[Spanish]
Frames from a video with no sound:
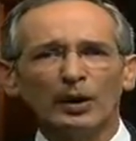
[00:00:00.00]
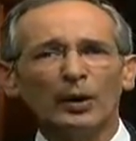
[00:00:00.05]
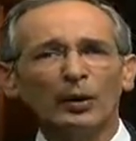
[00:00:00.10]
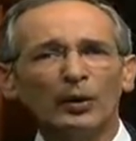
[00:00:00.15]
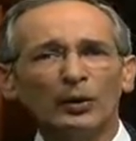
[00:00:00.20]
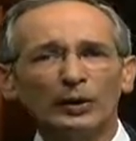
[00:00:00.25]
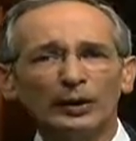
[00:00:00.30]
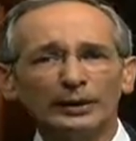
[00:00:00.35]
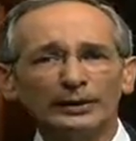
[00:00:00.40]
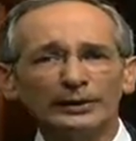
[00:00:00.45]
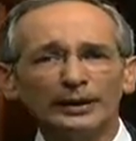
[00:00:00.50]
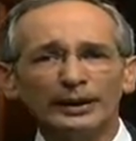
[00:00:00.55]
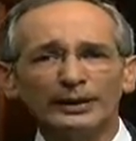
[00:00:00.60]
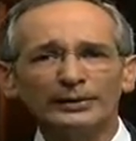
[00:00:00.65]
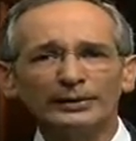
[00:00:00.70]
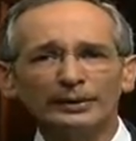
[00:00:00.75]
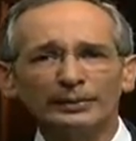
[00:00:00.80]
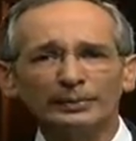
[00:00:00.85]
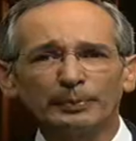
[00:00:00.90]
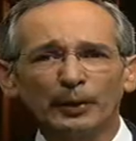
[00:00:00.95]
o con
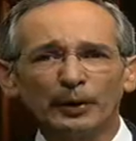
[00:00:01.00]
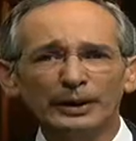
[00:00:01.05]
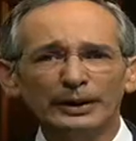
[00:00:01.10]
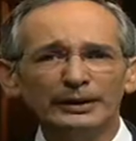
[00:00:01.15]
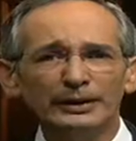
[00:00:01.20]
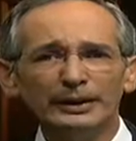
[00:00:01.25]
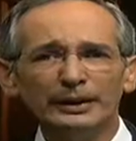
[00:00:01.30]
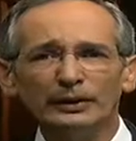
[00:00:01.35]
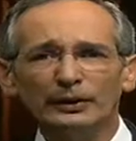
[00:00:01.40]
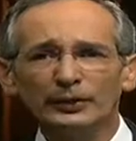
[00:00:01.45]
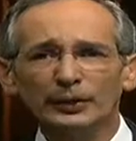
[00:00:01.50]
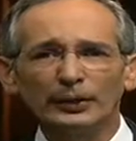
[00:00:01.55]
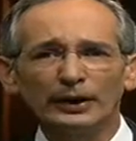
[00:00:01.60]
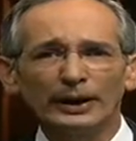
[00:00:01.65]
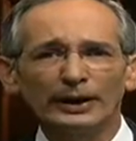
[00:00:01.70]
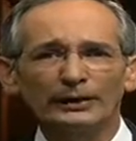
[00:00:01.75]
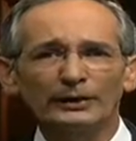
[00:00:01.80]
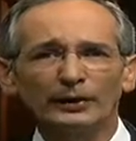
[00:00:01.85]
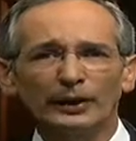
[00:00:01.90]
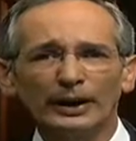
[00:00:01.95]
intereses políticos o
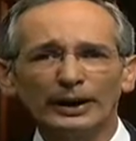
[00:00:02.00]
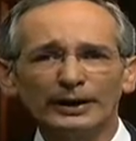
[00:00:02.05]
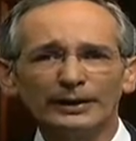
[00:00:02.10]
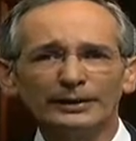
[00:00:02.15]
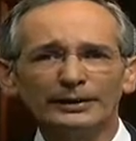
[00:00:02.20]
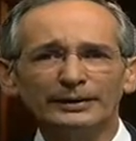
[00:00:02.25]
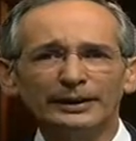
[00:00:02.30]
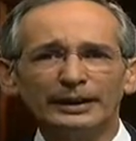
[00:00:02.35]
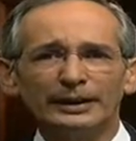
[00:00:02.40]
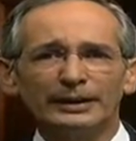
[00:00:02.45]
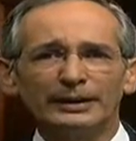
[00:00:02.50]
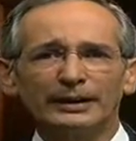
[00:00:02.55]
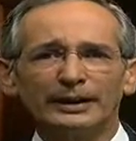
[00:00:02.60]
electorales